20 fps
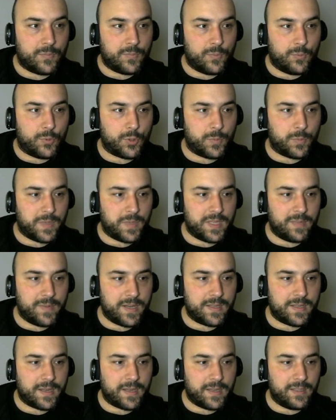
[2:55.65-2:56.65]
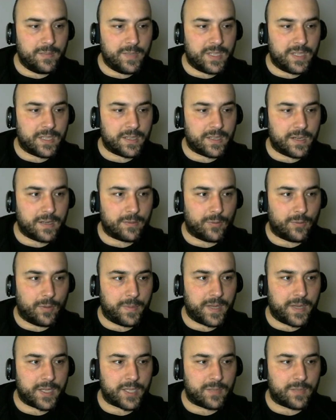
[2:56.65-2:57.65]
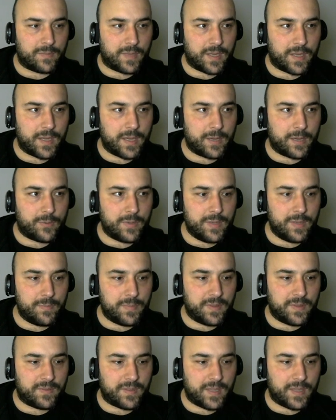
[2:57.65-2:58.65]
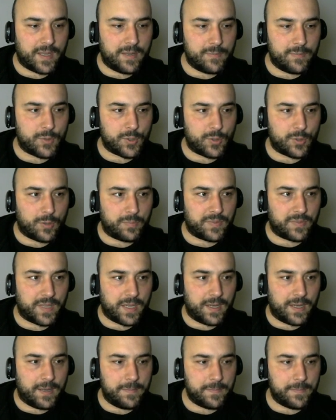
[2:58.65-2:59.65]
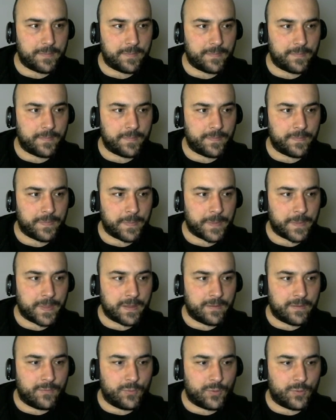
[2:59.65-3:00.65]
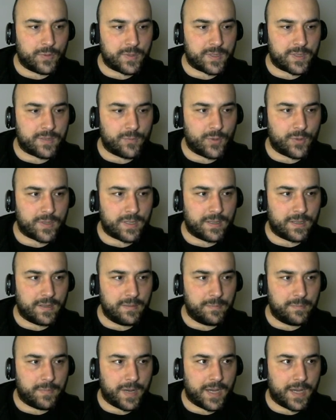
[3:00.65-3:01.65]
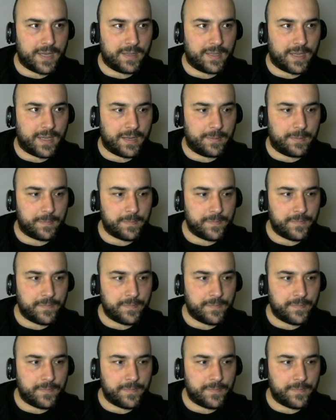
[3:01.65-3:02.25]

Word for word: Düşük bir ihtimalle item'ı kırar diyor. Bak şimdi equipment diyelim, shop diyelim. Wooden sword alalım, buy diyelim.